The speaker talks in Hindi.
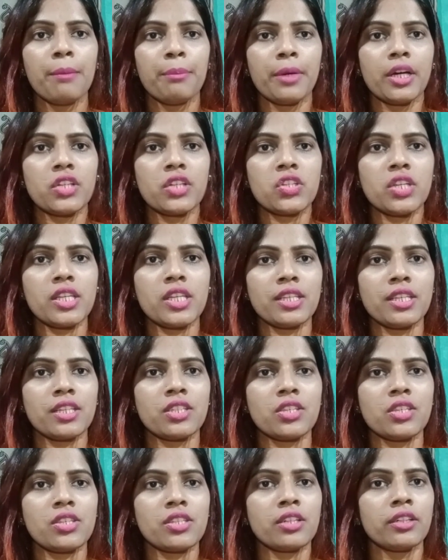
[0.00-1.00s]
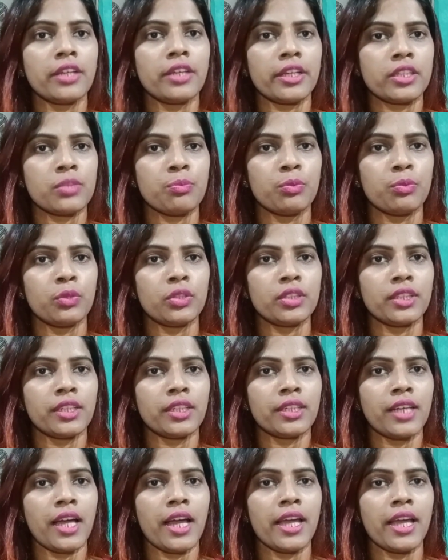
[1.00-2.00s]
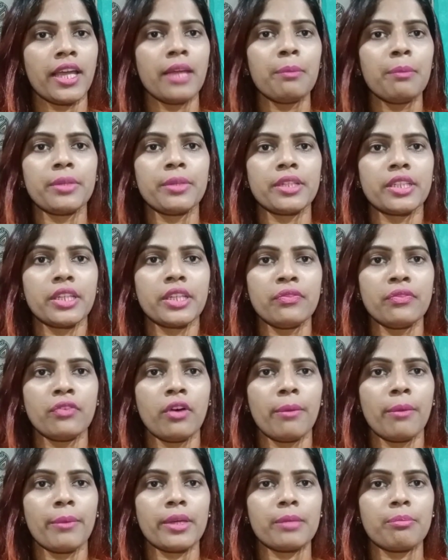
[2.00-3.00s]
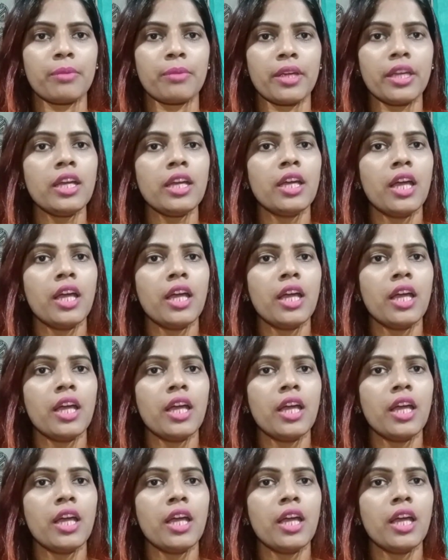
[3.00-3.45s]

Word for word: परचेस रजिस्टर एक्सपोर्ट करना है पी फॉर्मेट में